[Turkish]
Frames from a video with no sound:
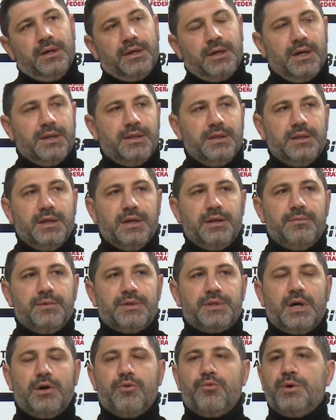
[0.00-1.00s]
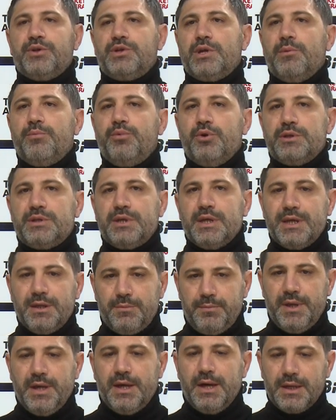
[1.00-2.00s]
kadınlarımız Avrupa Şampiyonası'na
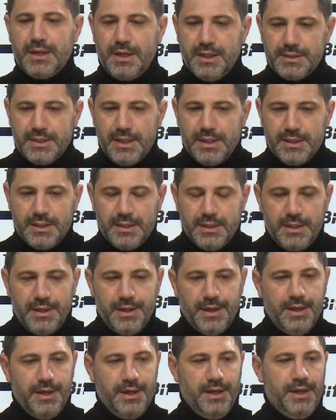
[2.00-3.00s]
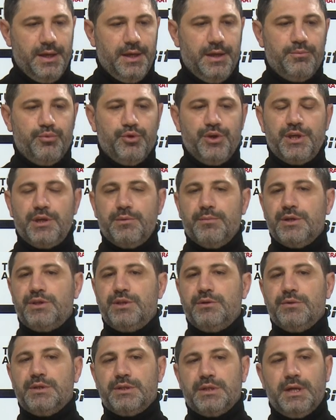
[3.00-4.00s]
gitmeye hak kazandı. bu iki
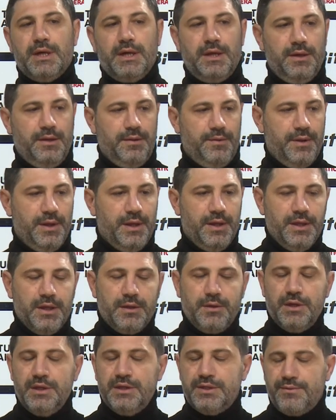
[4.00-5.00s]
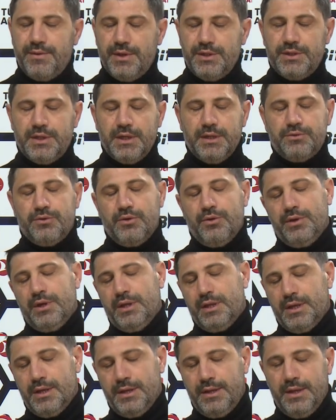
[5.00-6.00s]
maçımız da ilk İsveç'te
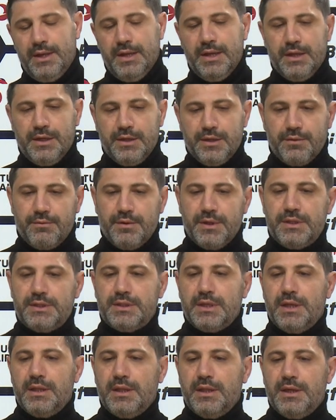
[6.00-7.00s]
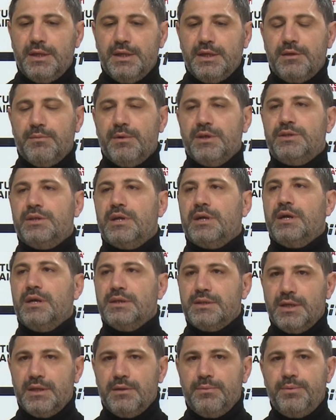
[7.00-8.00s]
sonra da Hırvatistan'la iki maçı da
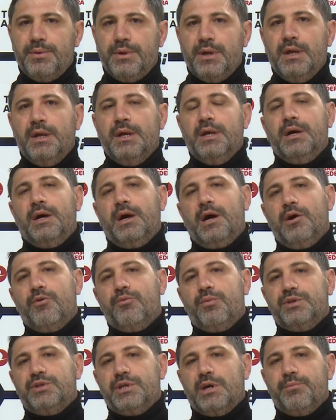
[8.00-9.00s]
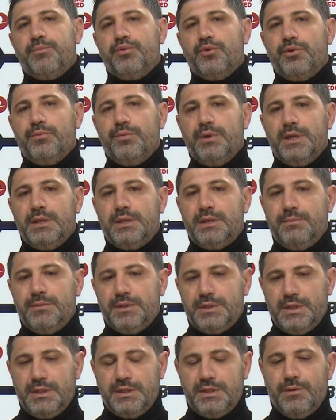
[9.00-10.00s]
kazanıp Avrupa Şampiyonu
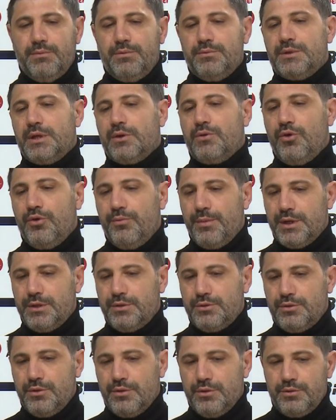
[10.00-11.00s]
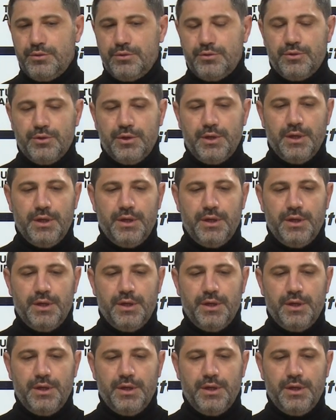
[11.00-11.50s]
biletimizi cebimize koymak istiyoruz.